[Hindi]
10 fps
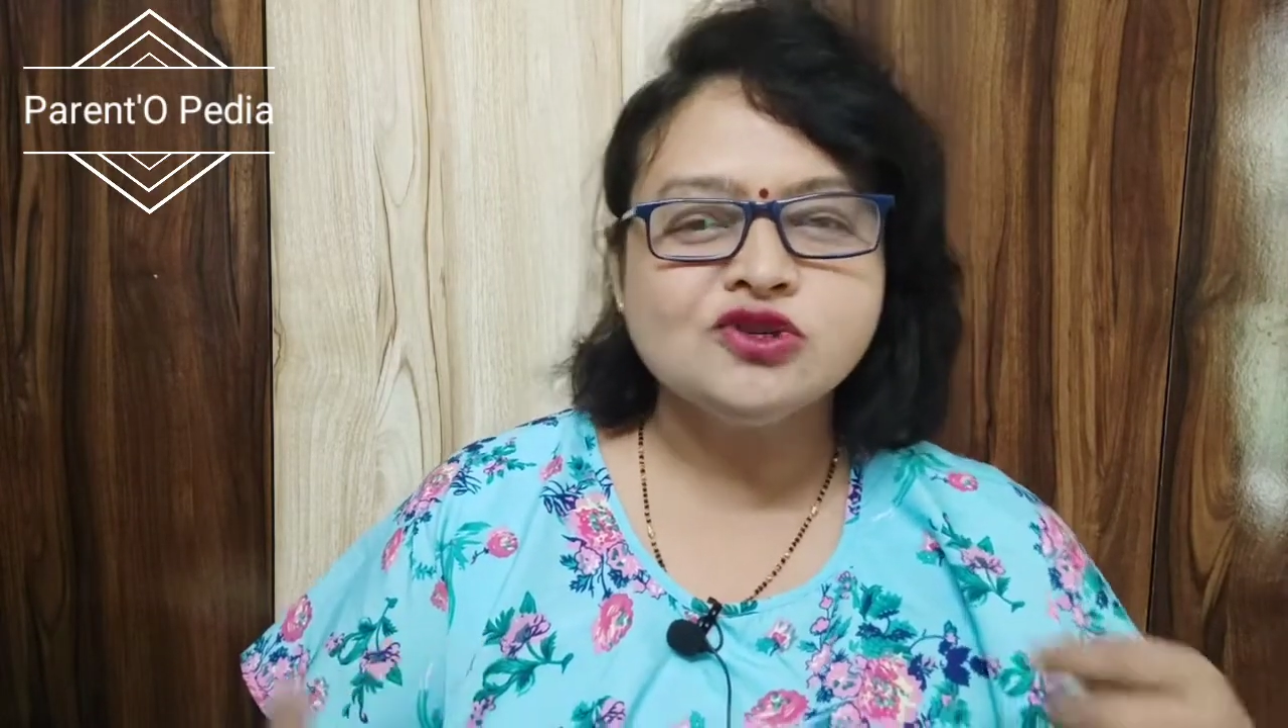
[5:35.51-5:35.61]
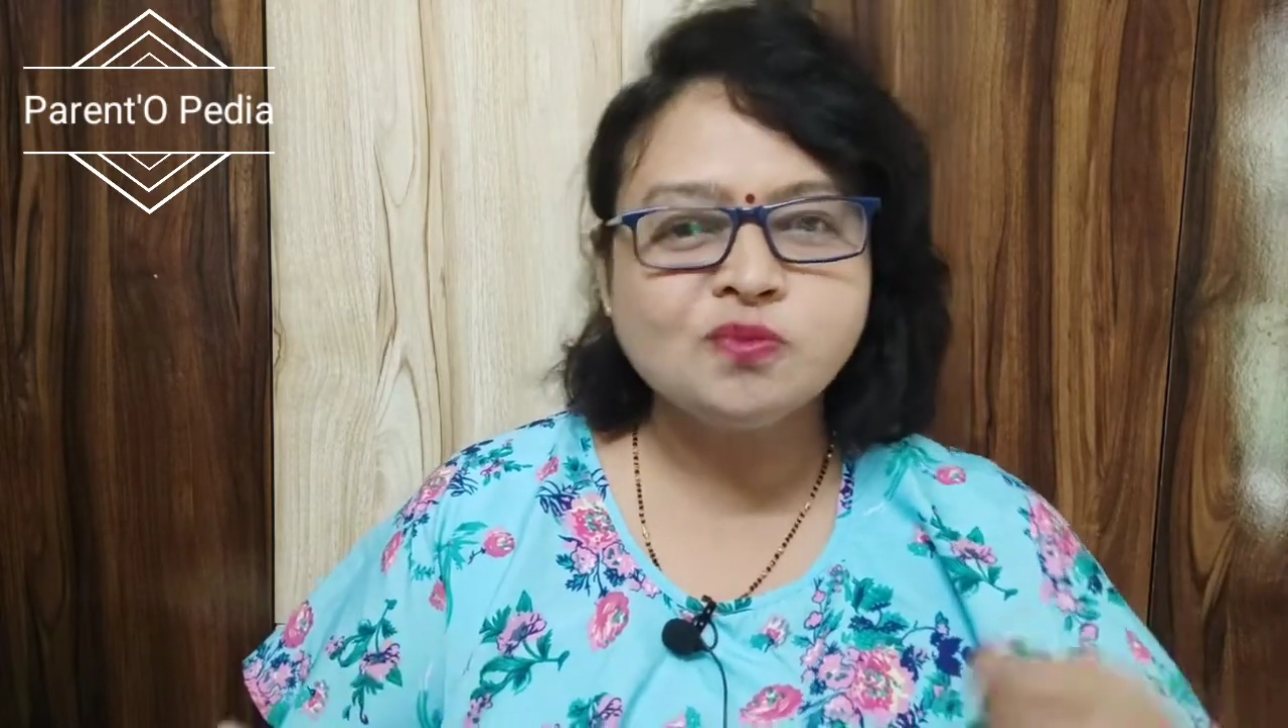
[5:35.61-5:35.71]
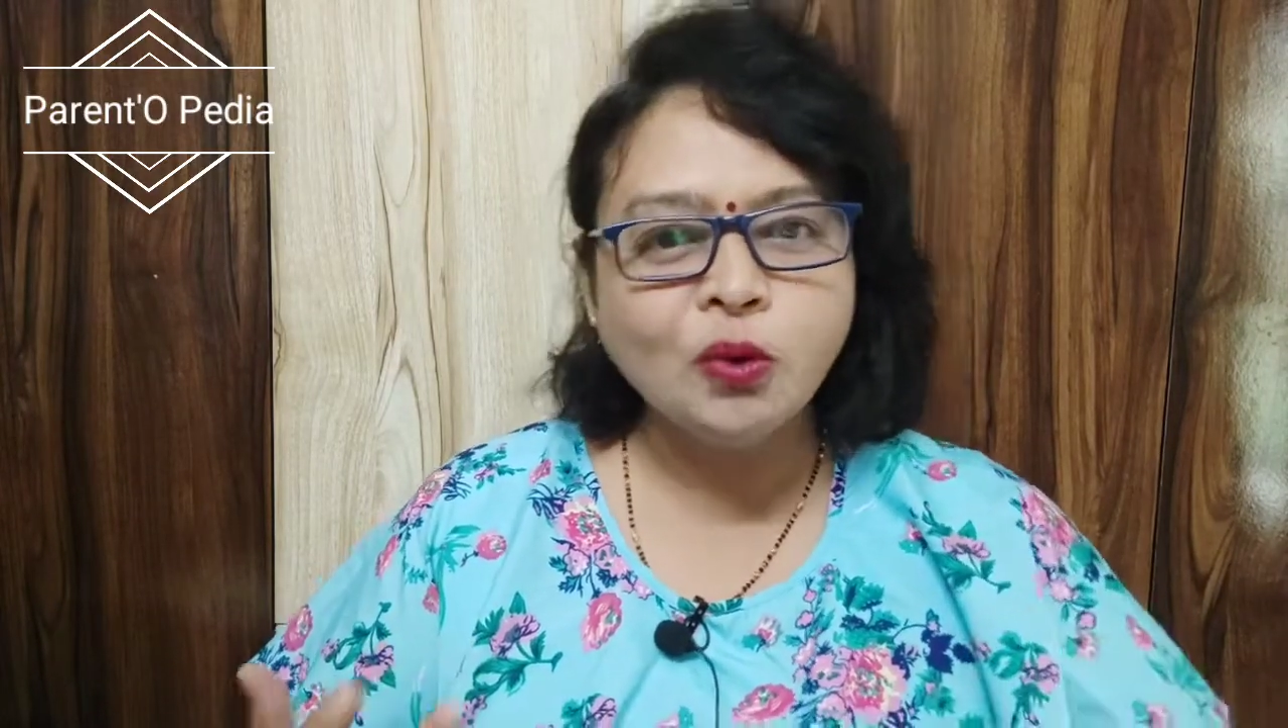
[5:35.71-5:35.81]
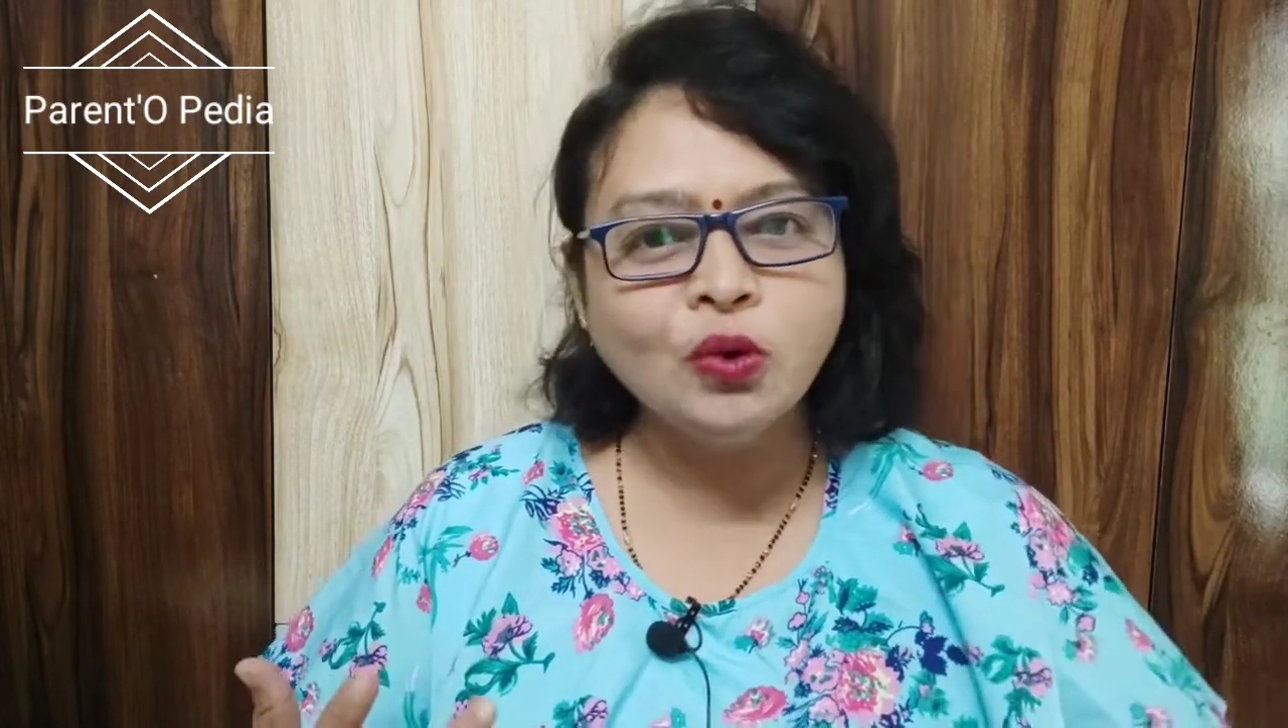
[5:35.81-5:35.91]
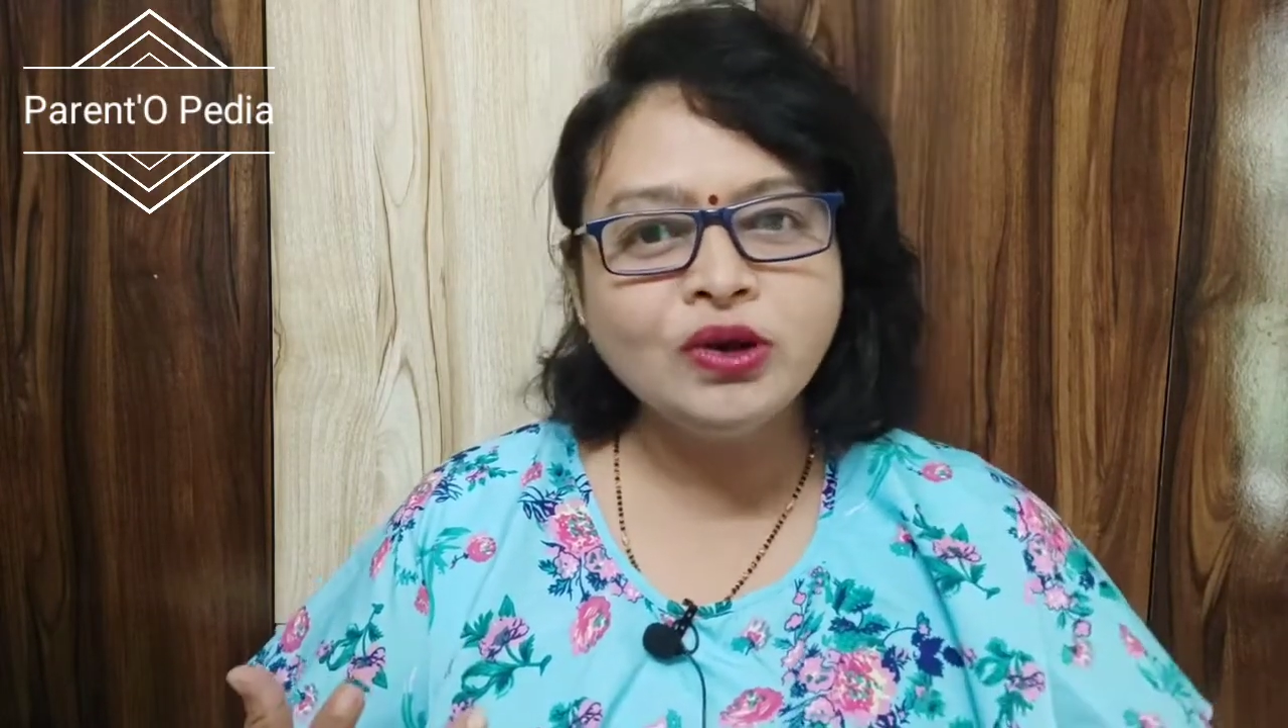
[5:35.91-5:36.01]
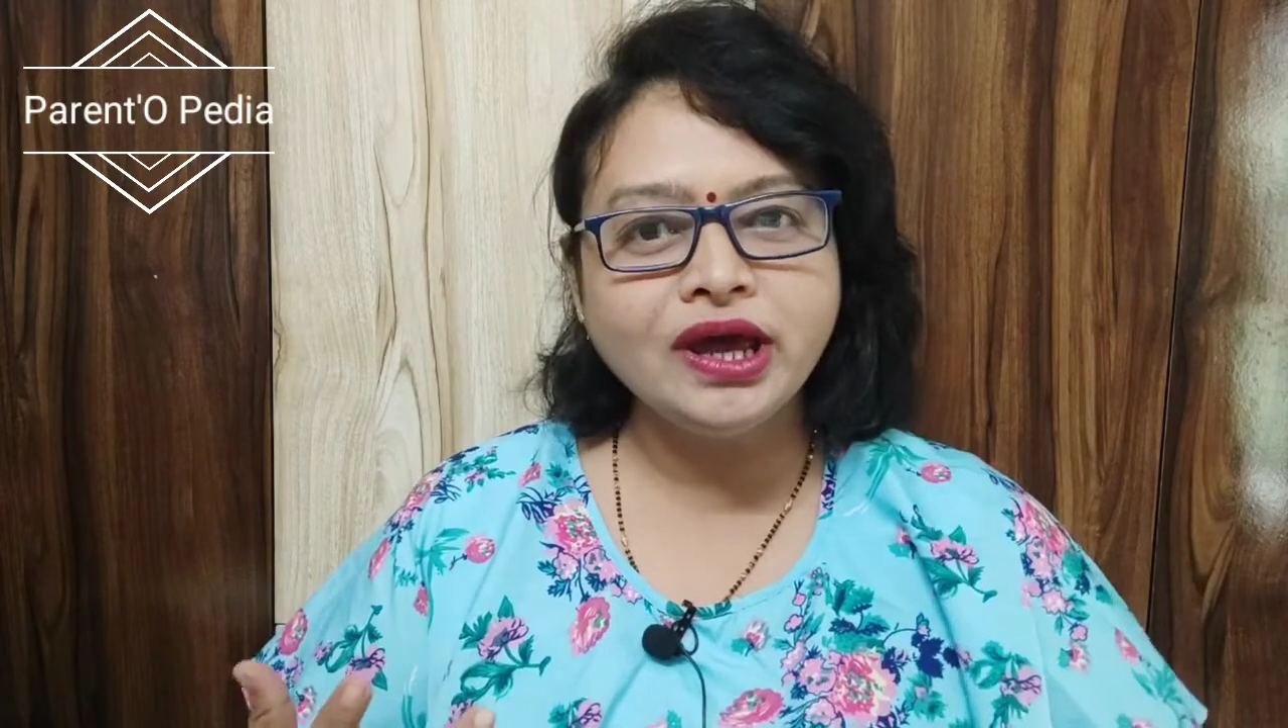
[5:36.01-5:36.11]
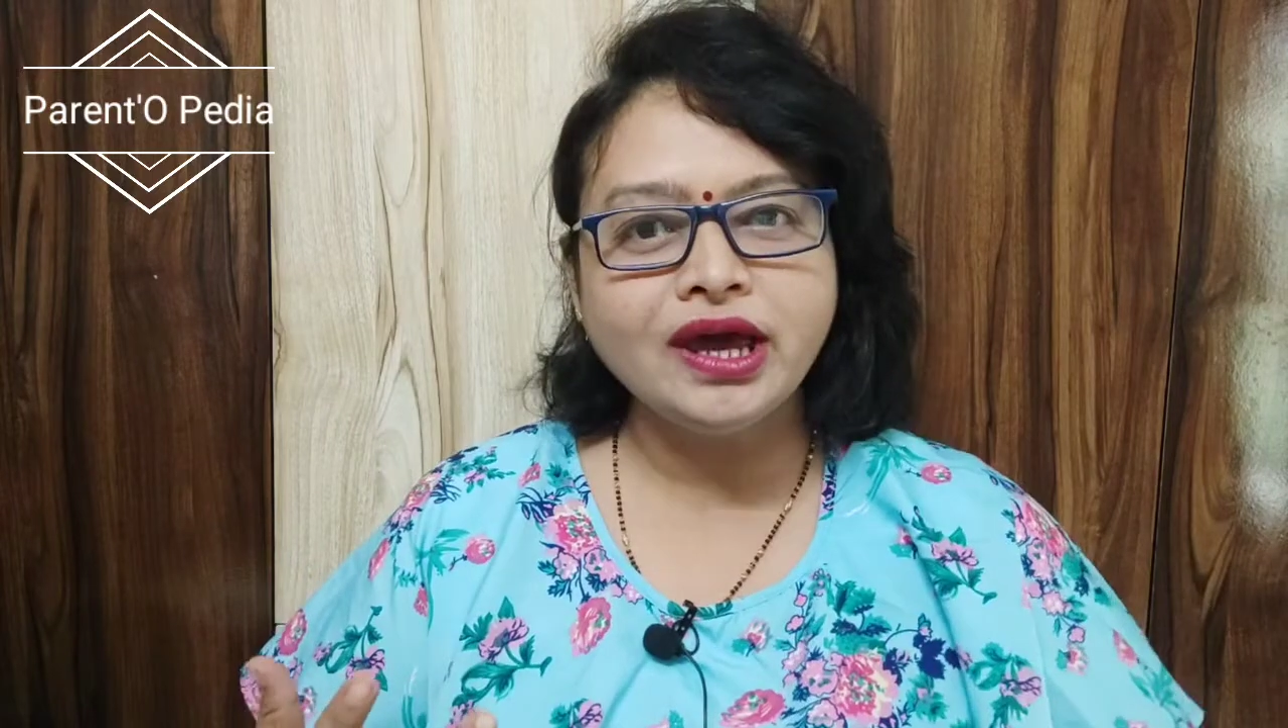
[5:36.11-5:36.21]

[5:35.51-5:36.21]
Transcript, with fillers: स्पून